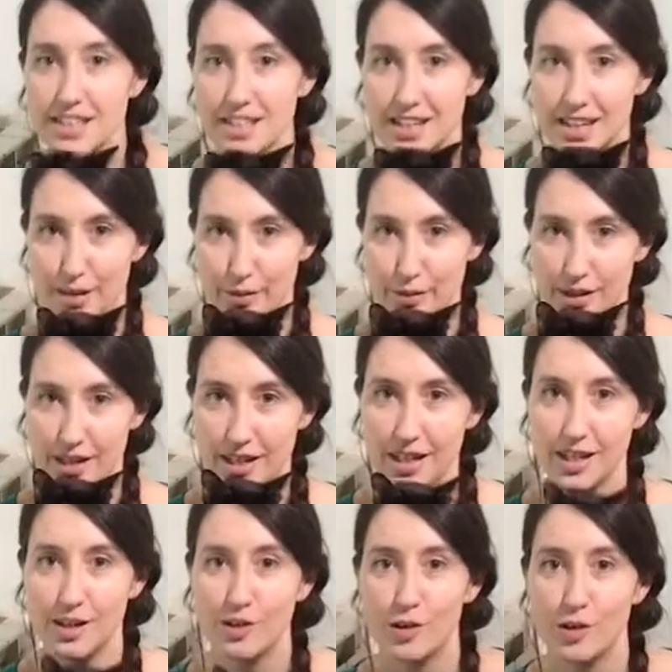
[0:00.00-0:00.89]
e per
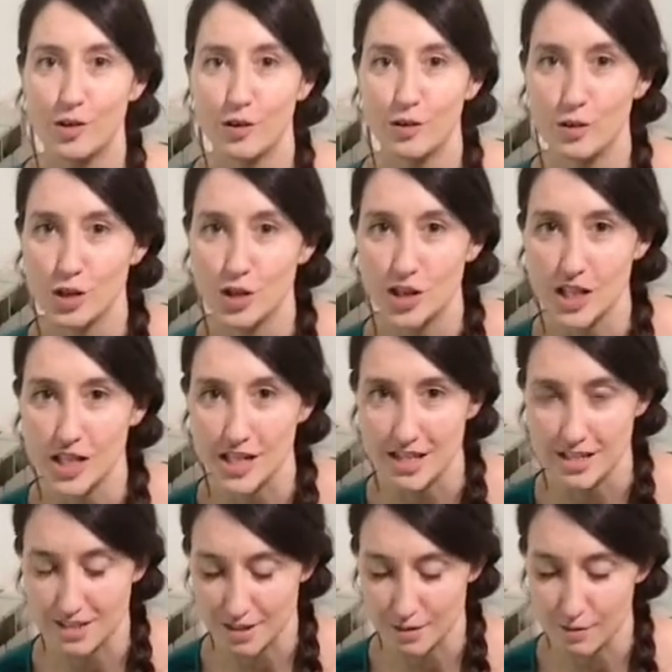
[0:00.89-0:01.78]
chi non lo
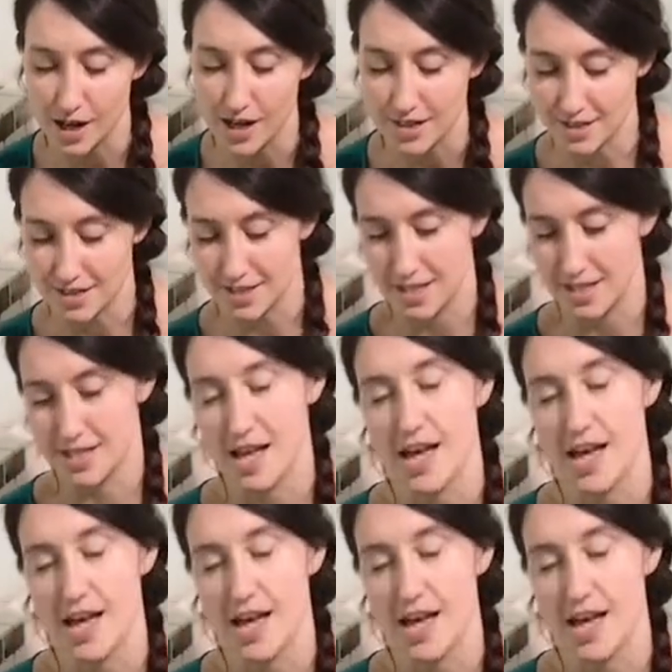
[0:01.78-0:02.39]
conoscesse Bastet